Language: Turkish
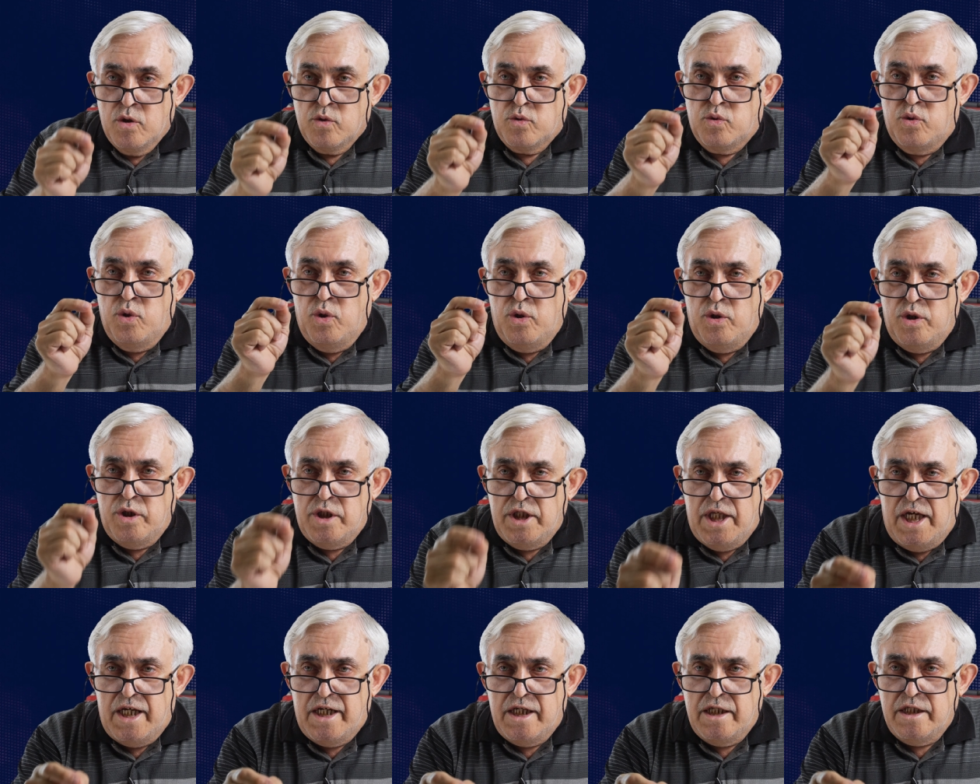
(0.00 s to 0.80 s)

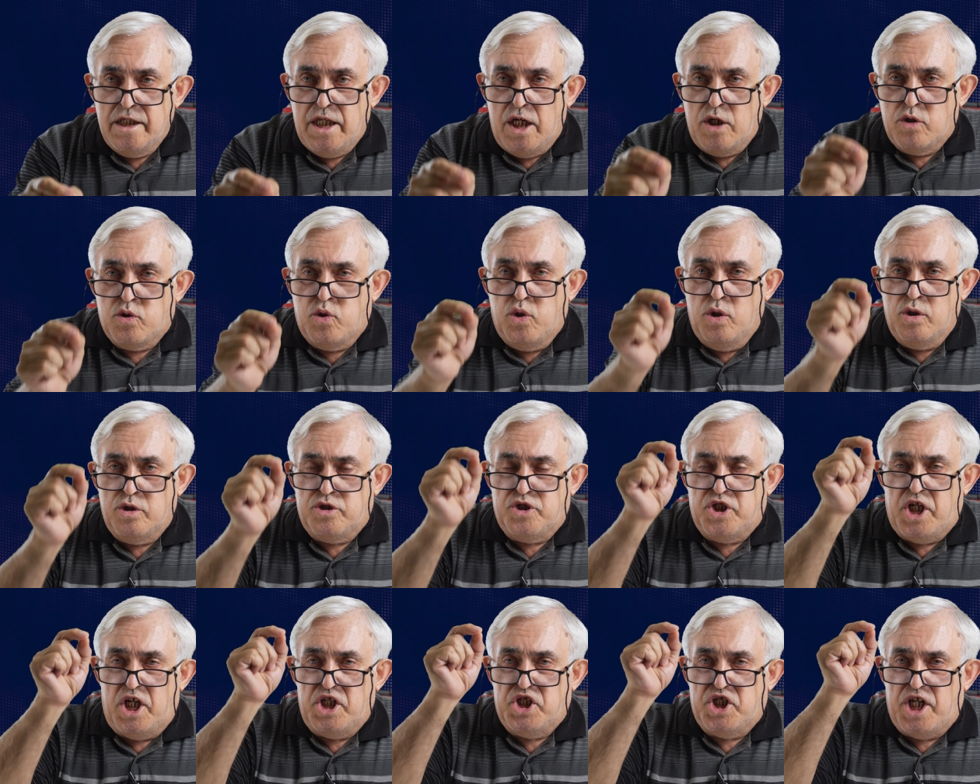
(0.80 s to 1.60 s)
Düğünlerinde
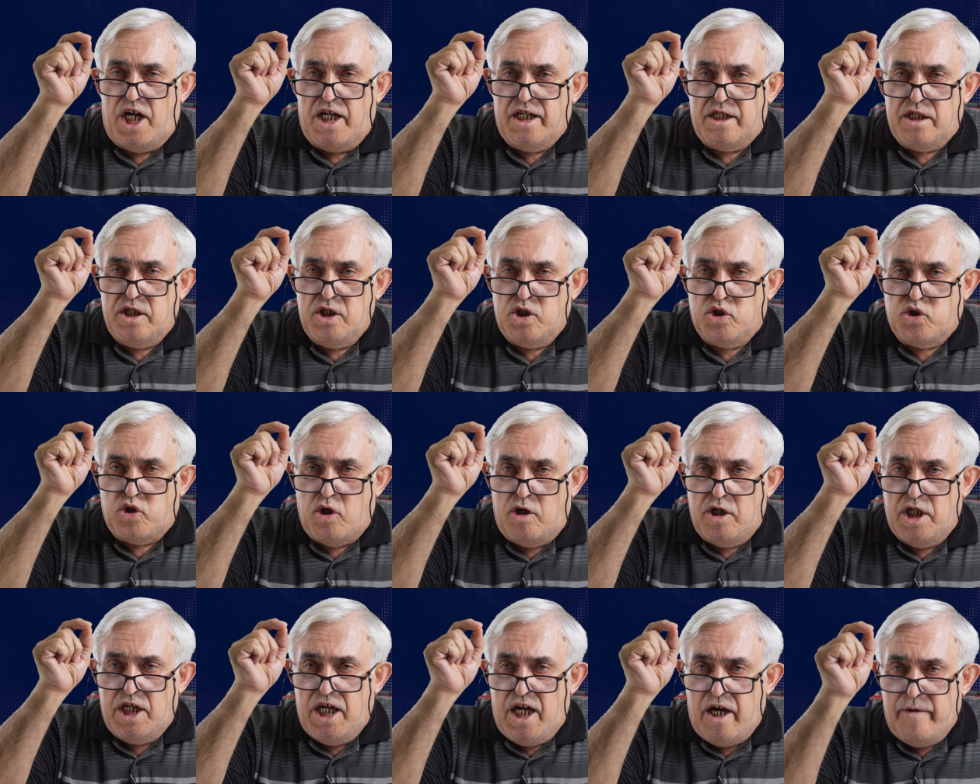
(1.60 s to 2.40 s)
Kürtçe şarkı
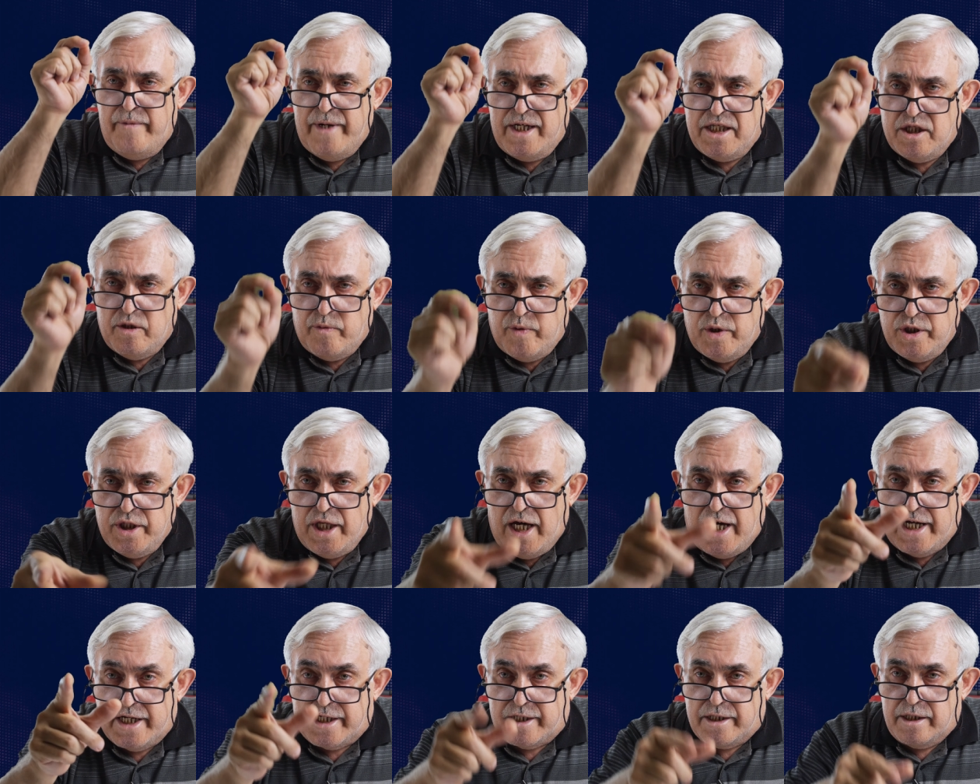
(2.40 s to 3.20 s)
söyleyemedi
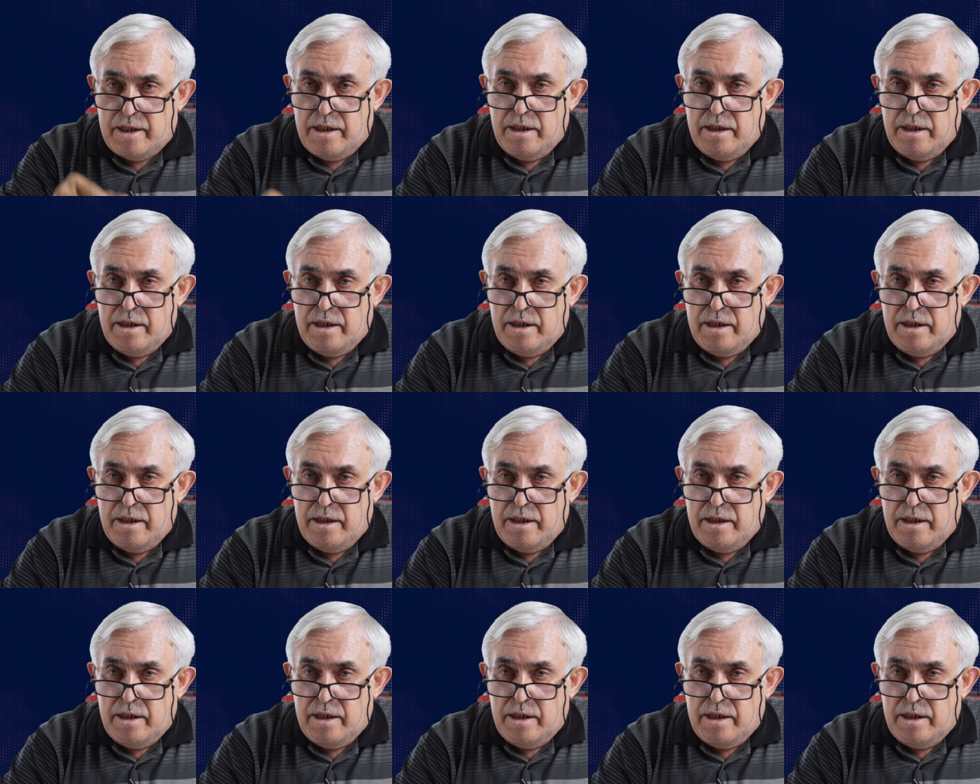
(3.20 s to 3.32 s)
bunlar.